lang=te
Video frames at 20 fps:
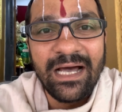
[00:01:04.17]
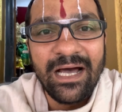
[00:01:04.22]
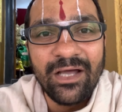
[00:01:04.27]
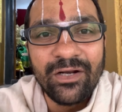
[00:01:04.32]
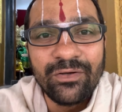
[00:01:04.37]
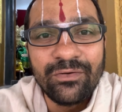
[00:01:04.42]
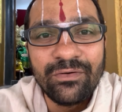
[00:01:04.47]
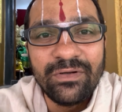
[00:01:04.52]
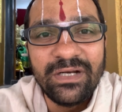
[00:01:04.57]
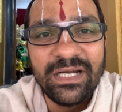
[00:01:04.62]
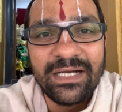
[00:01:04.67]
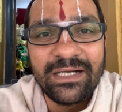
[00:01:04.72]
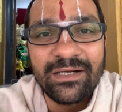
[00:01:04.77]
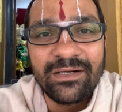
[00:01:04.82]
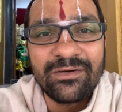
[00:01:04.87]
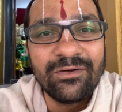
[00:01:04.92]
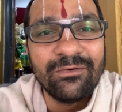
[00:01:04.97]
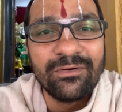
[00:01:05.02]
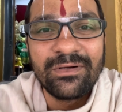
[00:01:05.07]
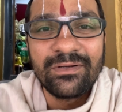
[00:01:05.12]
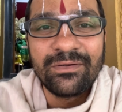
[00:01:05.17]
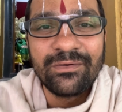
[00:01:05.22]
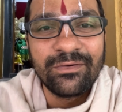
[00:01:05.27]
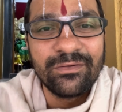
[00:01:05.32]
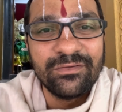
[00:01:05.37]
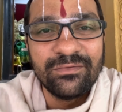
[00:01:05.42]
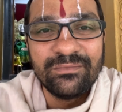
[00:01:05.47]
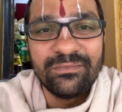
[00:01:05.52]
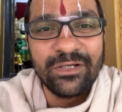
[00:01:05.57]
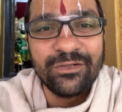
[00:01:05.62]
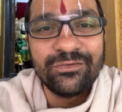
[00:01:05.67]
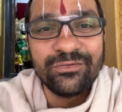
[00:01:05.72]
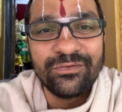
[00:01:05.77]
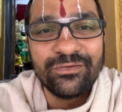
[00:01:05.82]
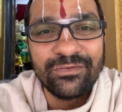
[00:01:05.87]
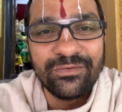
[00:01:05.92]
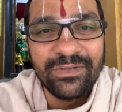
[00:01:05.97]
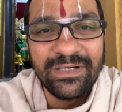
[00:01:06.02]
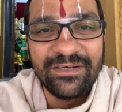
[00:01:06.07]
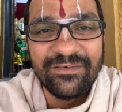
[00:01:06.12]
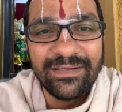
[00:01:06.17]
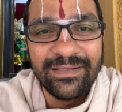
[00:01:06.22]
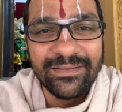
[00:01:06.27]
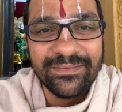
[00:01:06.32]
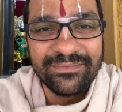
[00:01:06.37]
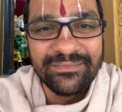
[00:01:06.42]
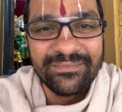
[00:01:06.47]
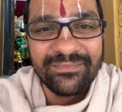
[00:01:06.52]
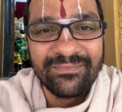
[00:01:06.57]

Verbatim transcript: అనుకునేటట్లు ఉండకూడదు మన చుట్టూ ఉండేవాళ్ళు